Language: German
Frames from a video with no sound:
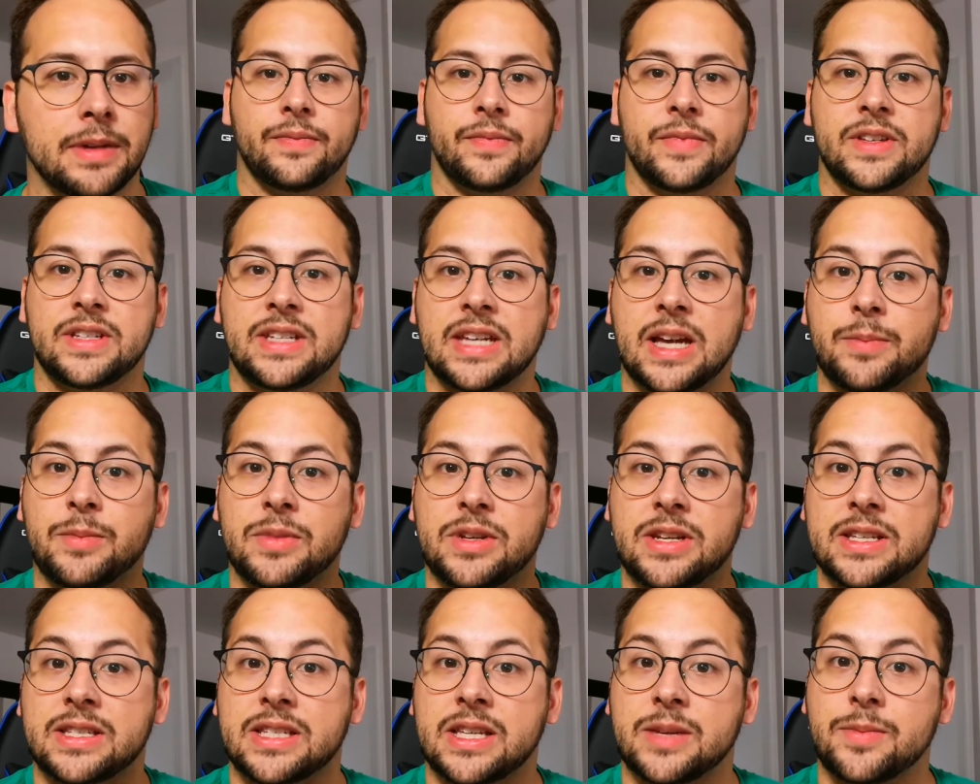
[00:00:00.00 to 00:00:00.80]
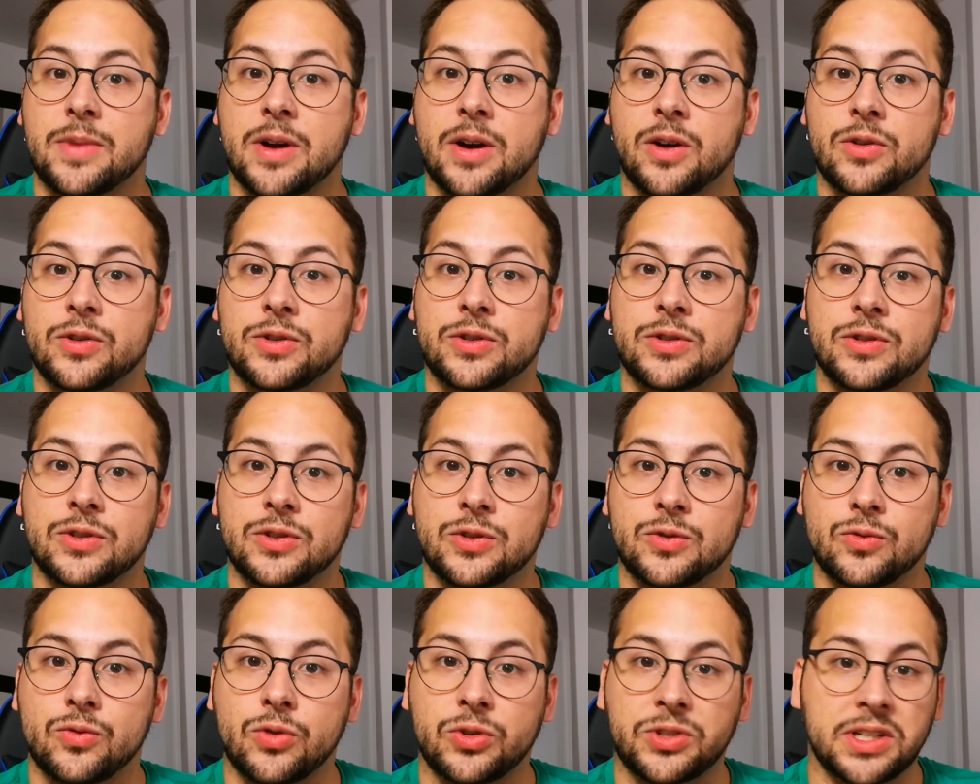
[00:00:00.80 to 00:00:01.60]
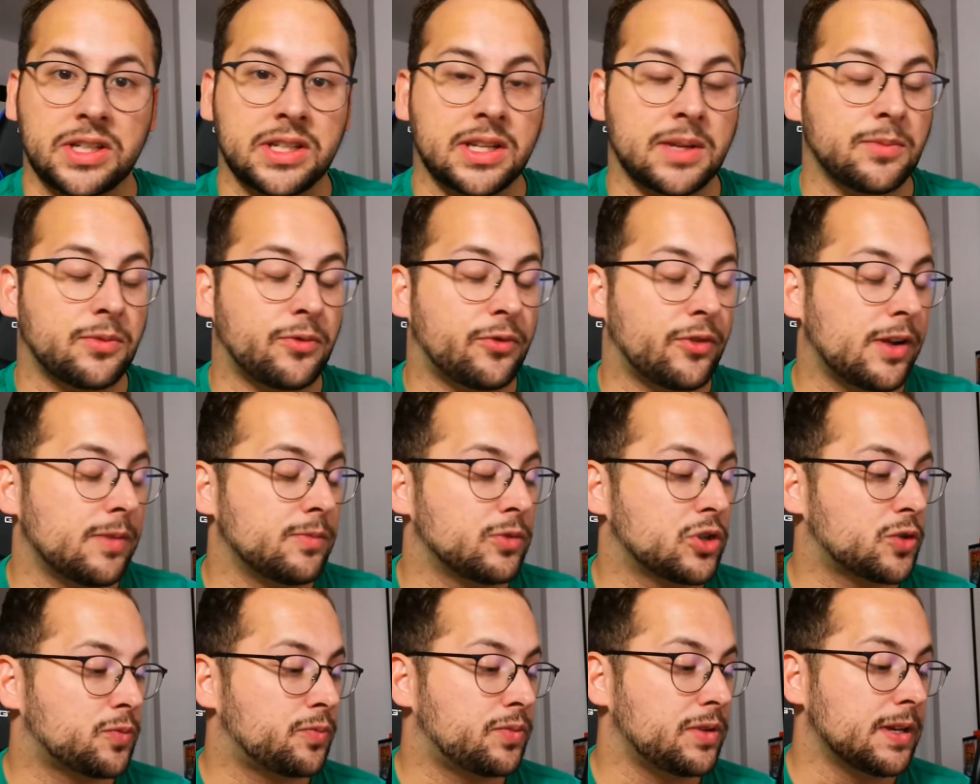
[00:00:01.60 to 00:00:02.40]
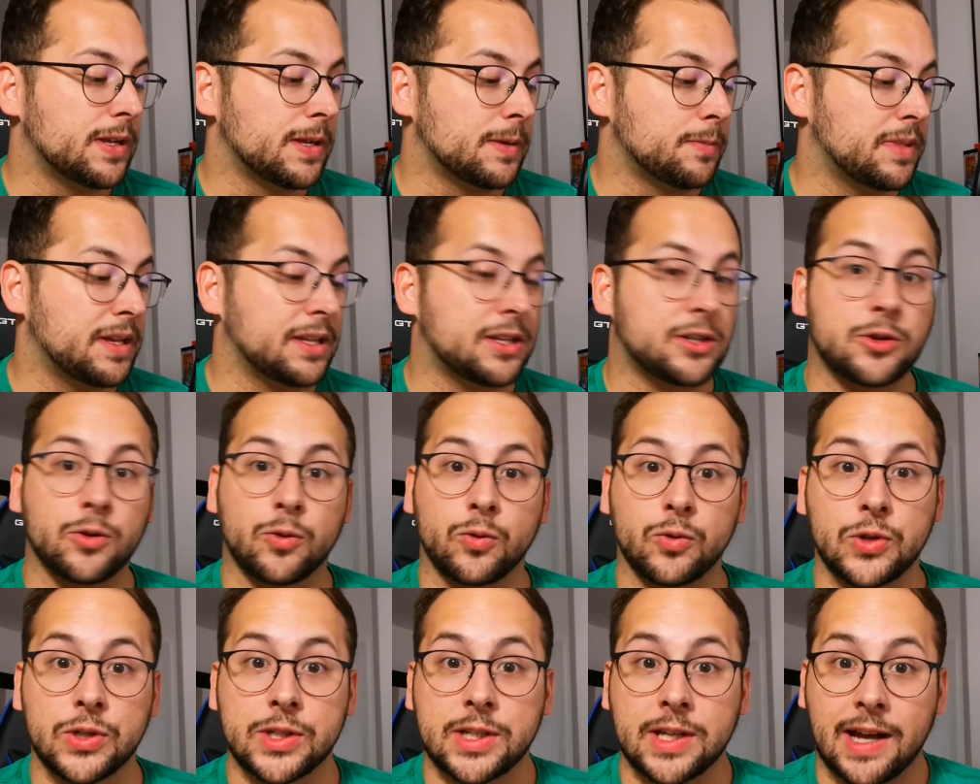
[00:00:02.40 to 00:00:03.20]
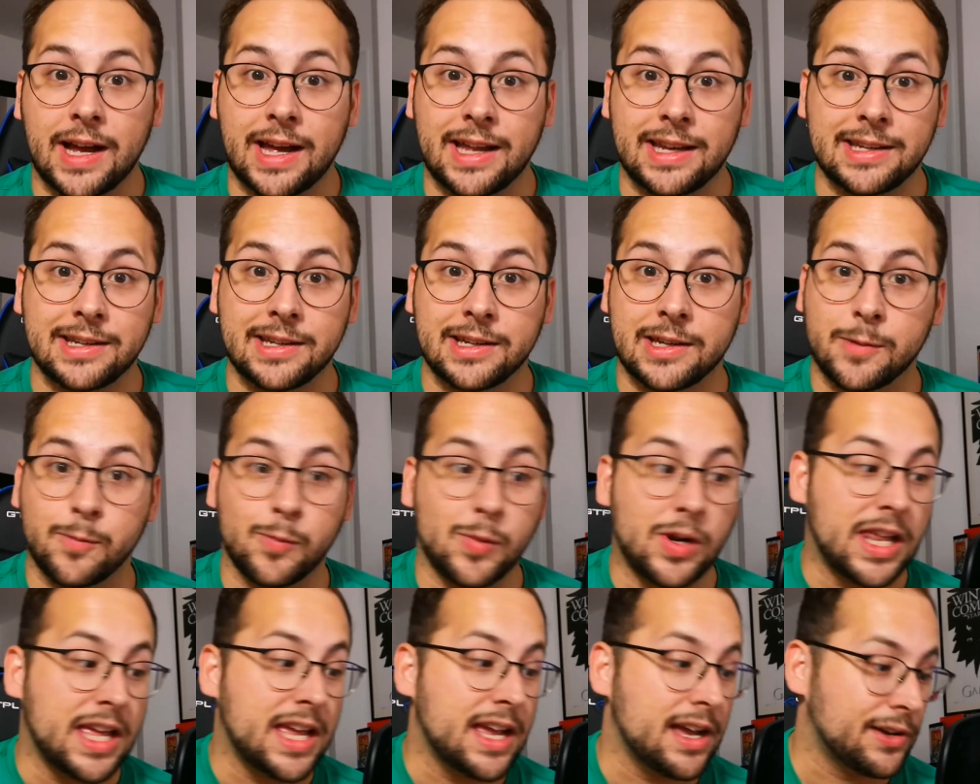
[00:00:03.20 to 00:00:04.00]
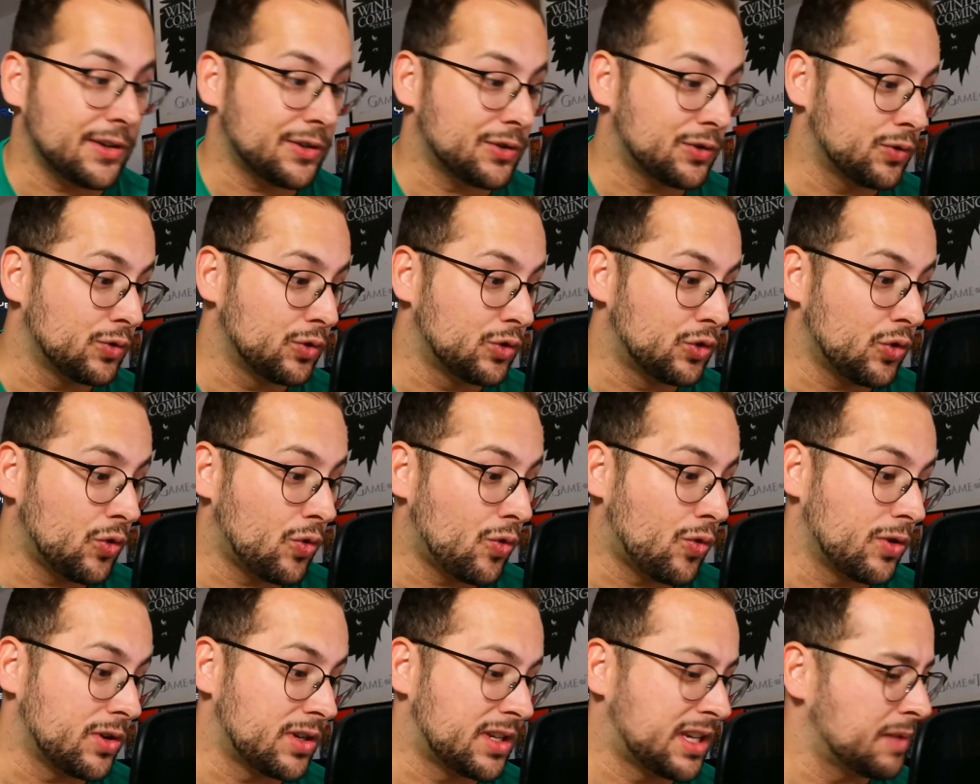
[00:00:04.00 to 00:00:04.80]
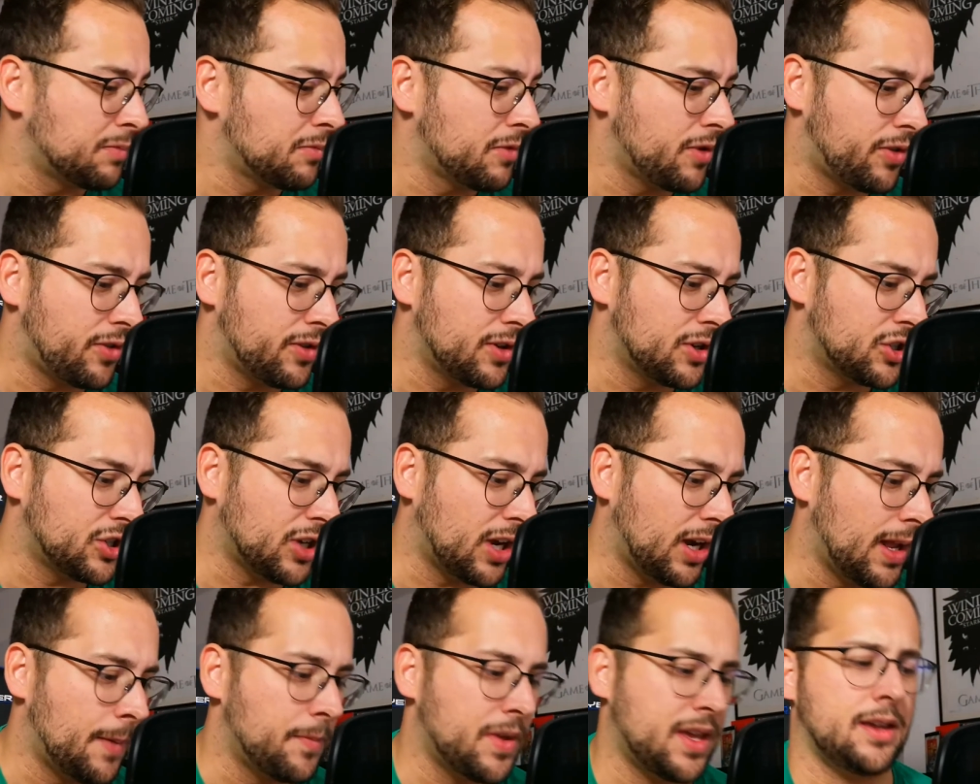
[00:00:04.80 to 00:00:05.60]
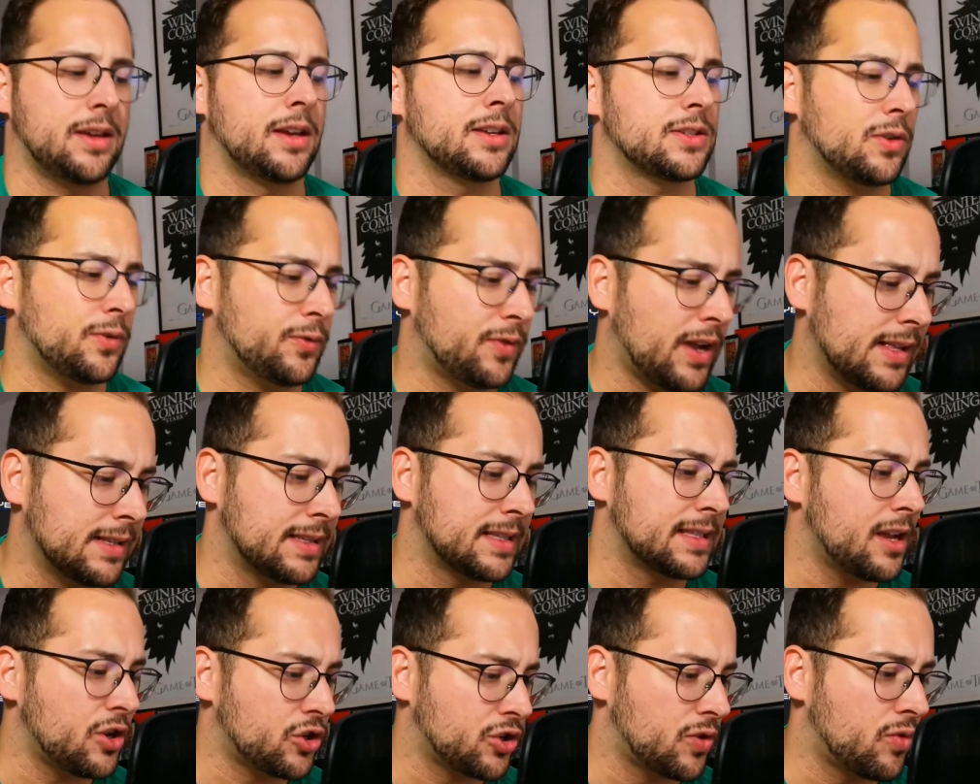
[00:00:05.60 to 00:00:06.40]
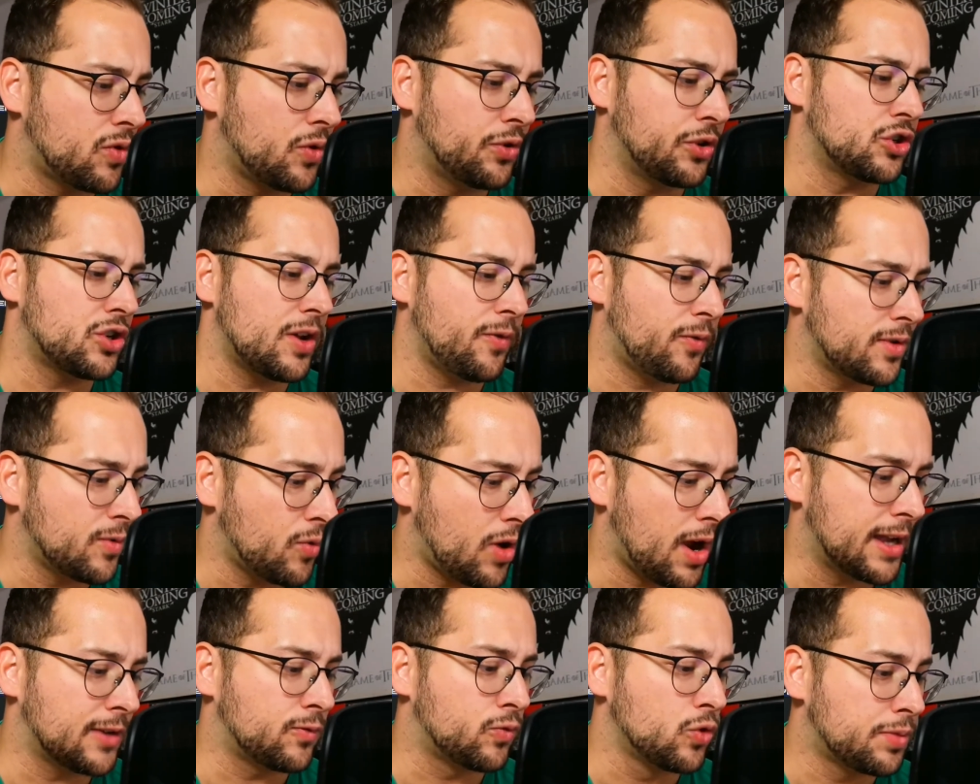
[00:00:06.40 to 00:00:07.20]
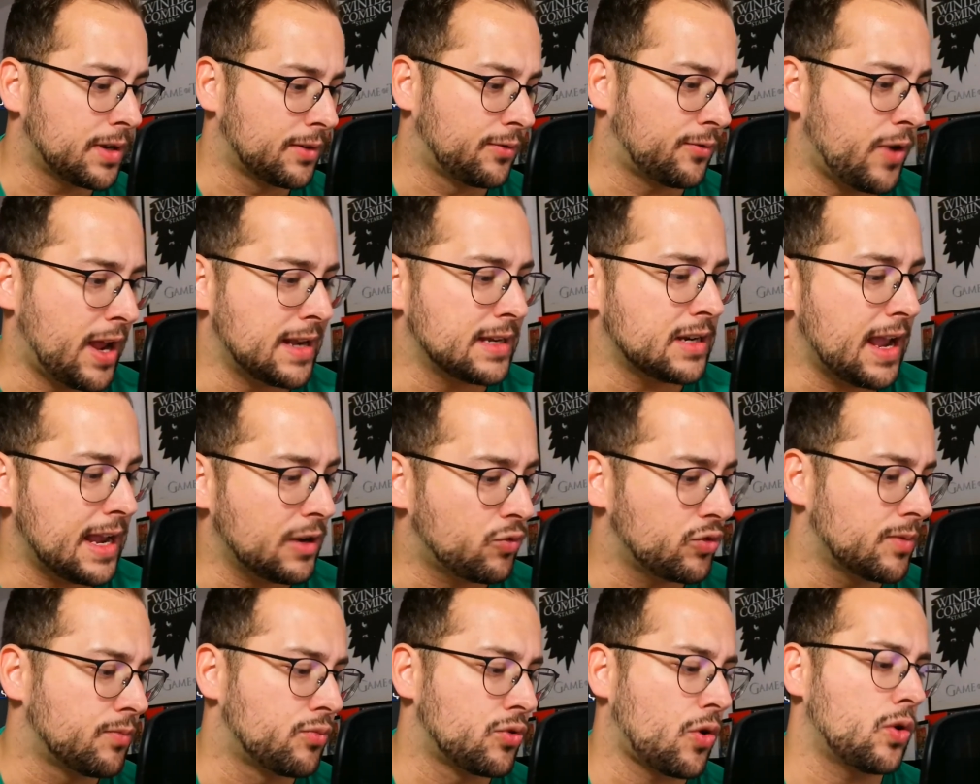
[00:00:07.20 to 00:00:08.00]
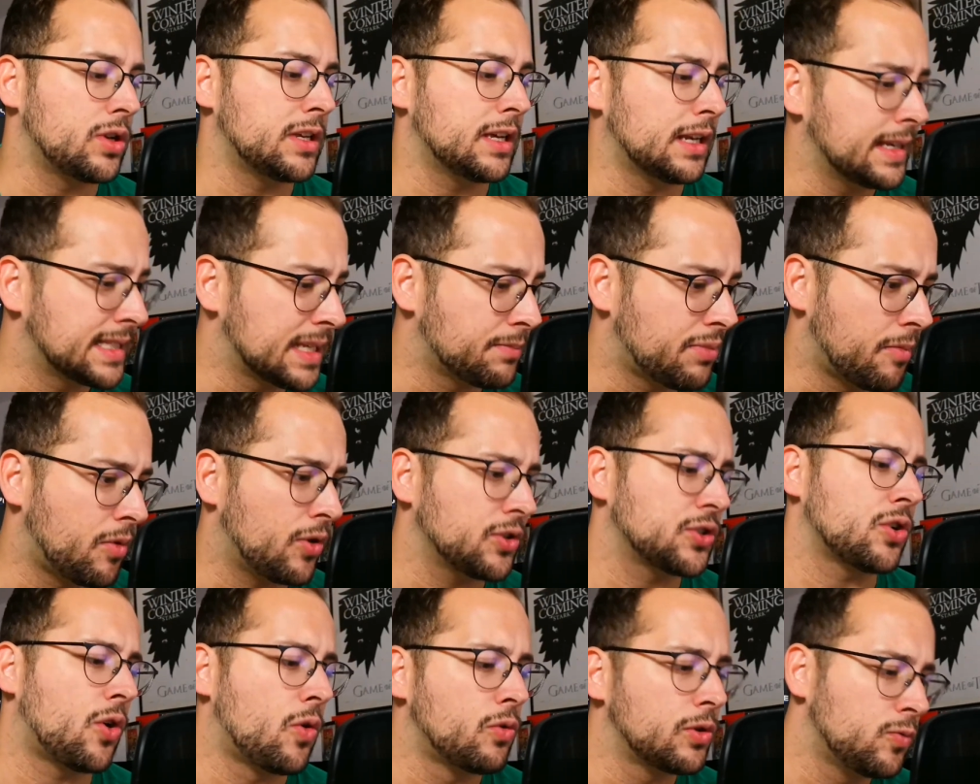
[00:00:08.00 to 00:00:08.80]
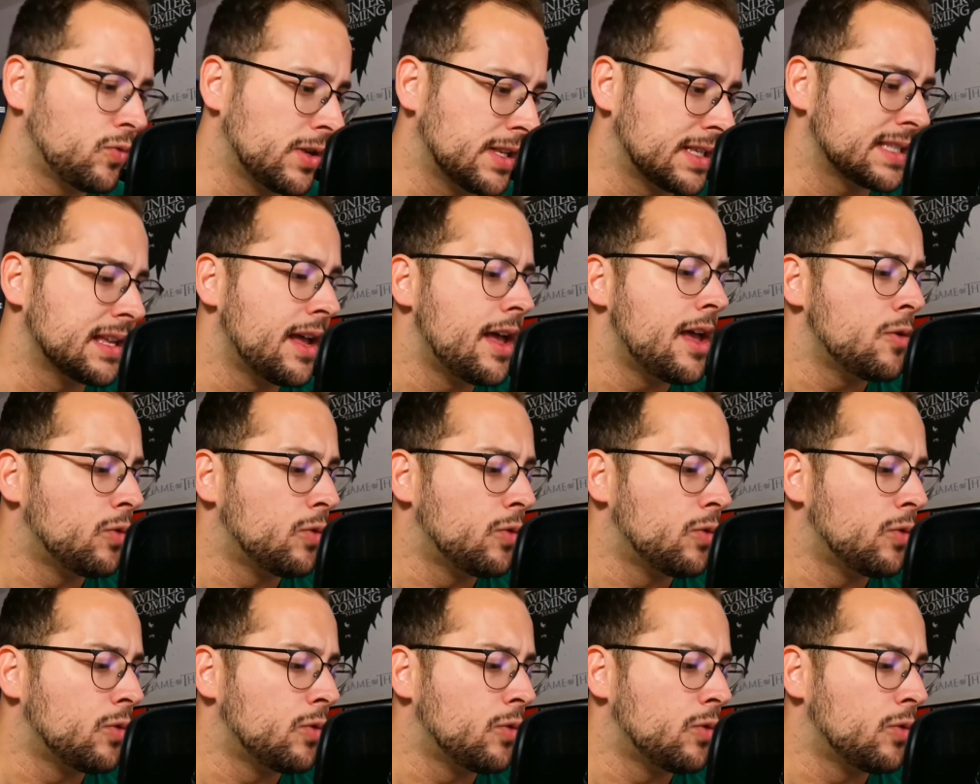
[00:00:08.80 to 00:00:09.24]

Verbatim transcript: Ich habe mir das hier mal rausgesucht. In dem Film spielen mit unter anderem Lea Sudot, Timothy Chalamet, Christoph Waltz, Saoirse Ronan, Jeffrey Wright, Rupert Friend, Adrian Brody, Elizabeth Moss, Owen Wilson,